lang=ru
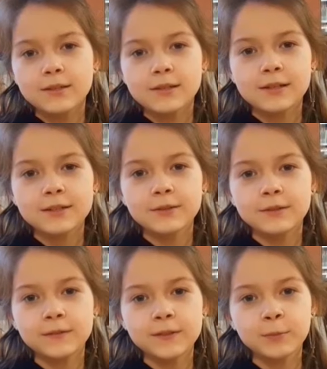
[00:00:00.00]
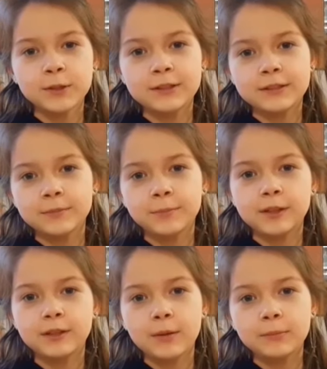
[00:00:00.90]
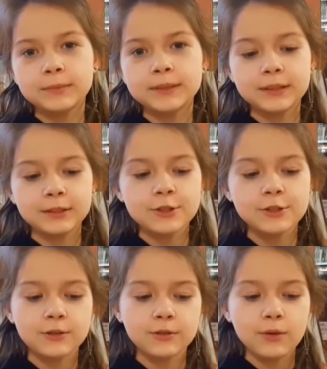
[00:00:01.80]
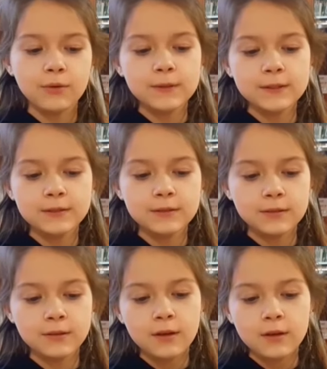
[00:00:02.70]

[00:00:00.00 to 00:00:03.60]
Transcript: Здравствуйте, вы смотрите программу «Бесконечные новости»,